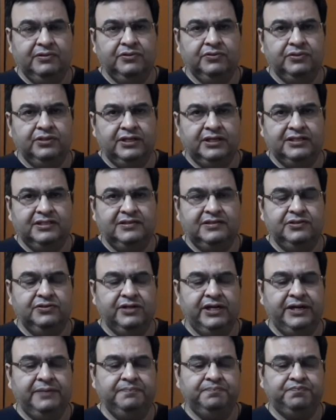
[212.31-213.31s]
दूध रस
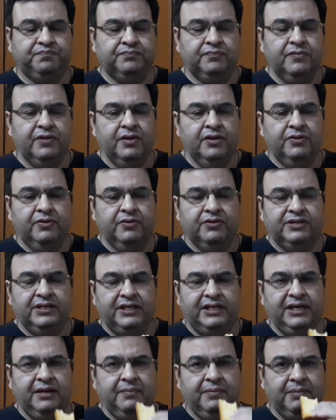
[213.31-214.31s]
जो है तो
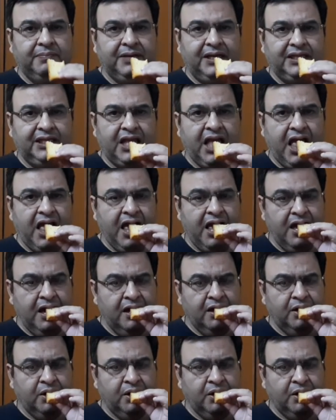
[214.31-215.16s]
चलिए अब हम आते हैं